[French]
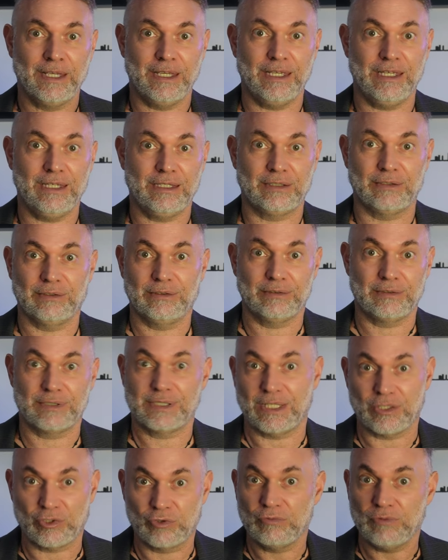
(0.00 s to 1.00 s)
et que
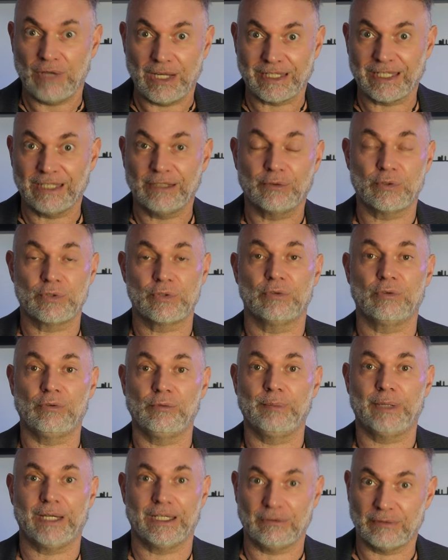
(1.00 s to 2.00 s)
ça se joue à quelques
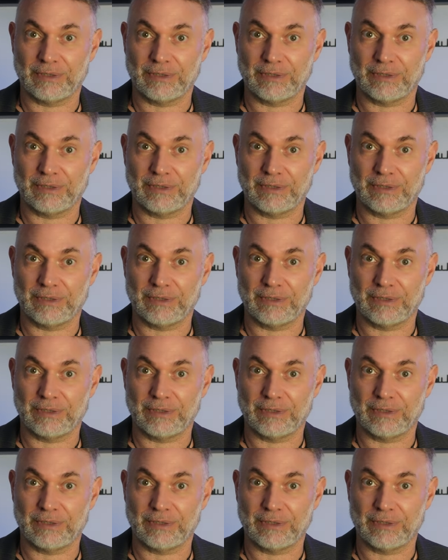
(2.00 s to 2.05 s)
secondes près.